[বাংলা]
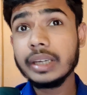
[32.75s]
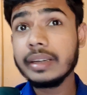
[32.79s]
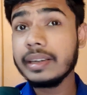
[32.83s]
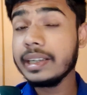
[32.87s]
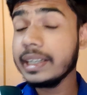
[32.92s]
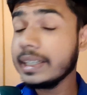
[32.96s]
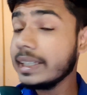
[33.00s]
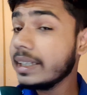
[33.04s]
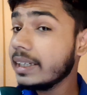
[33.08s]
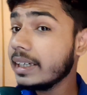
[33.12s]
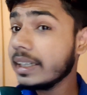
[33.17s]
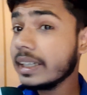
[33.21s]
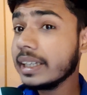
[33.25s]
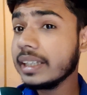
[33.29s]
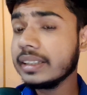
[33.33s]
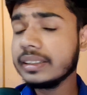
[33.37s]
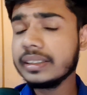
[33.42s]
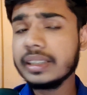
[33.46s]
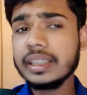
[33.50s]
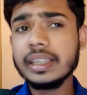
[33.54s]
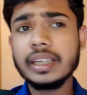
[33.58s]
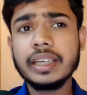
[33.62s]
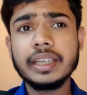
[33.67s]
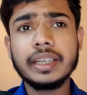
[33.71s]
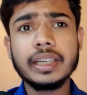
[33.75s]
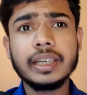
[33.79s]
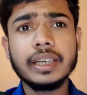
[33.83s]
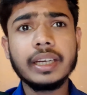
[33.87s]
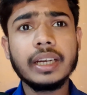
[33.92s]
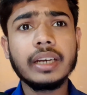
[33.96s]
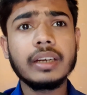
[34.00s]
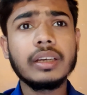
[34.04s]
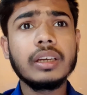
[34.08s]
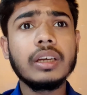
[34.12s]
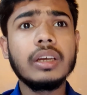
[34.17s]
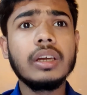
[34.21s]
রিটেনের ক্ষেত্রে
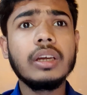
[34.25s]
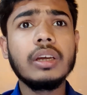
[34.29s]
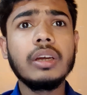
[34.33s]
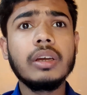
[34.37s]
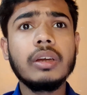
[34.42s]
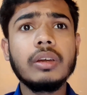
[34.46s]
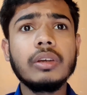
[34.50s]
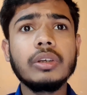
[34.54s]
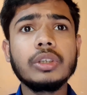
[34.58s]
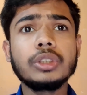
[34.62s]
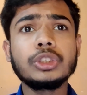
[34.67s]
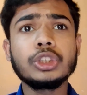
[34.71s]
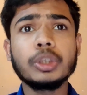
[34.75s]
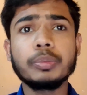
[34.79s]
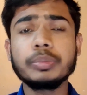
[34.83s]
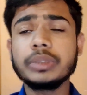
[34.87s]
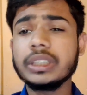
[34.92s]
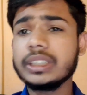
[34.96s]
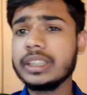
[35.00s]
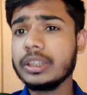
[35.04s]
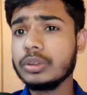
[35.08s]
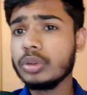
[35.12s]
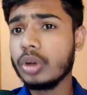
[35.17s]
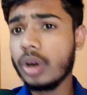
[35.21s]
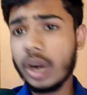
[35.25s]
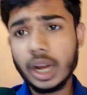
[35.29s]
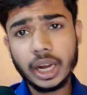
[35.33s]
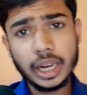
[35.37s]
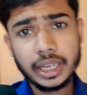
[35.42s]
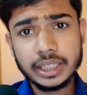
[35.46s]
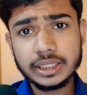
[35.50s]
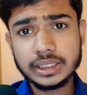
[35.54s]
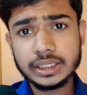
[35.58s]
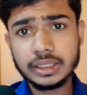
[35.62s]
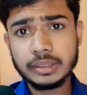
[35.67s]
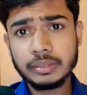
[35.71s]
রিটেনের সবচেয়ে একটা ধরা
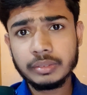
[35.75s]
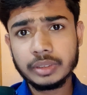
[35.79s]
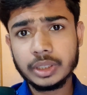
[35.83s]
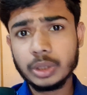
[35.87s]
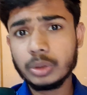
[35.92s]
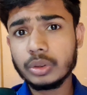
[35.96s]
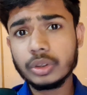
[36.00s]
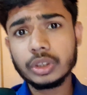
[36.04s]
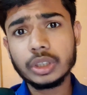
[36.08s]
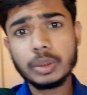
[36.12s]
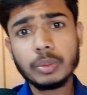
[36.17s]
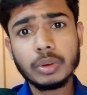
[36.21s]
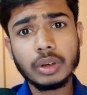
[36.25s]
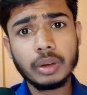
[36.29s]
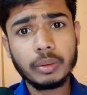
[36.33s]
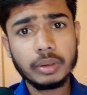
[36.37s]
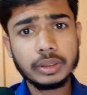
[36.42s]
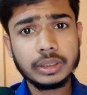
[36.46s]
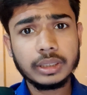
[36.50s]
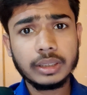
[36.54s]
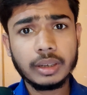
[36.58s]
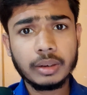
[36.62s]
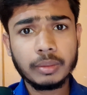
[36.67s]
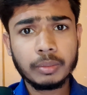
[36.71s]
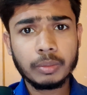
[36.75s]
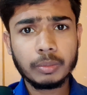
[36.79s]
খাইছি নিউরনীয় বলবিদ্যা